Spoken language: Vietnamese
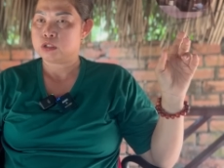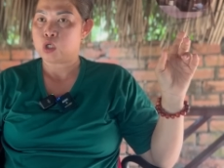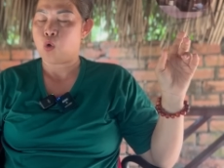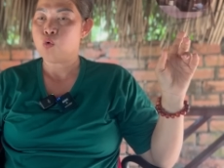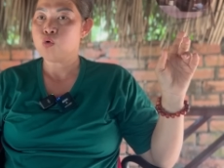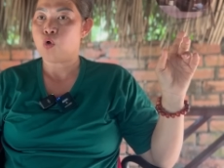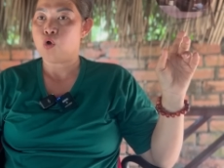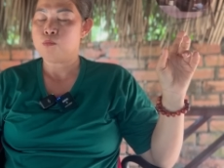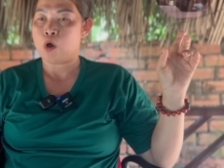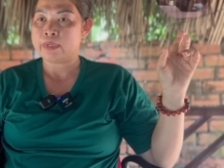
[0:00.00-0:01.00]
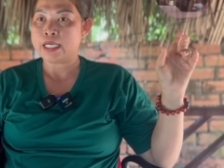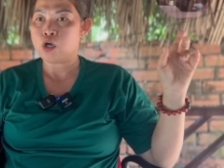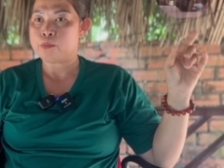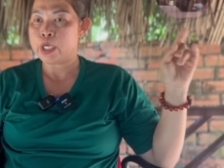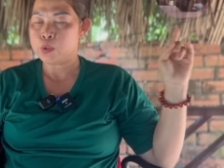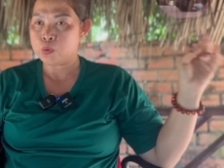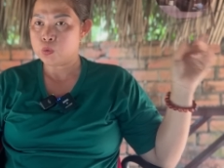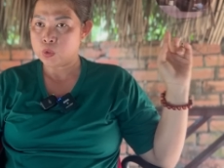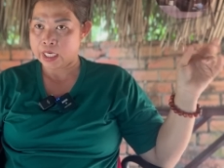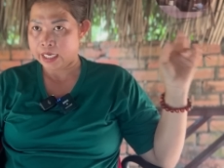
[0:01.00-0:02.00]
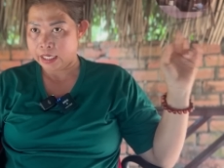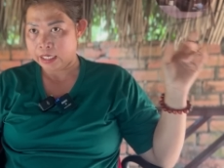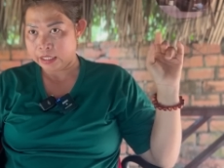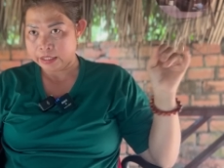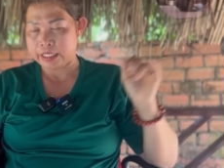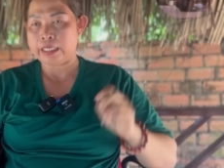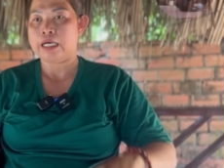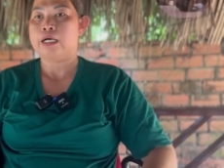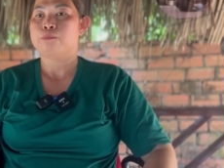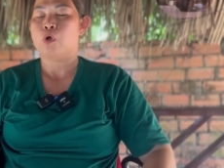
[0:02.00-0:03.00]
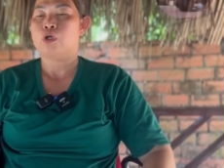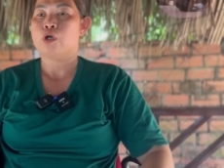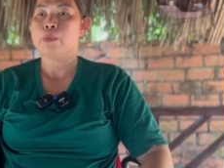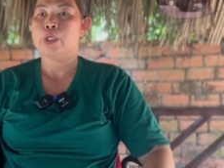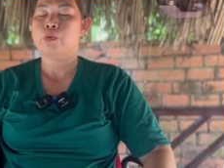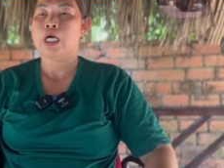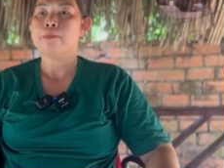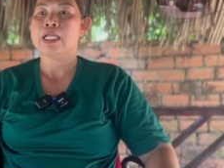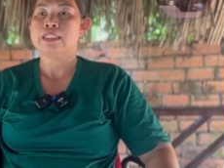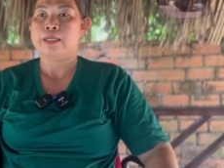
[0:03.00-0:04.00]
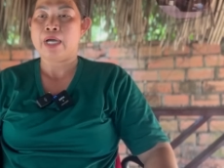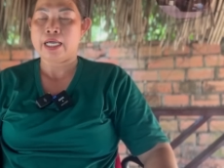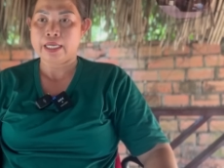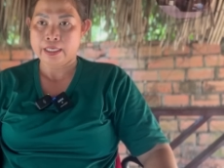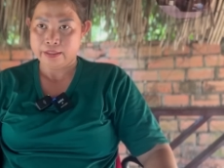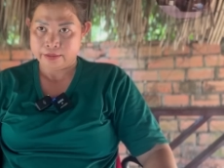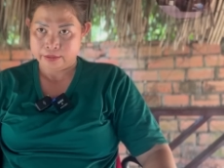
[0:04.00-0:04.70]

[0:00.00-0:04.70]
chủ của một cái ngôi miếu à, gì một ngôi miếu ở bên chợ mới đó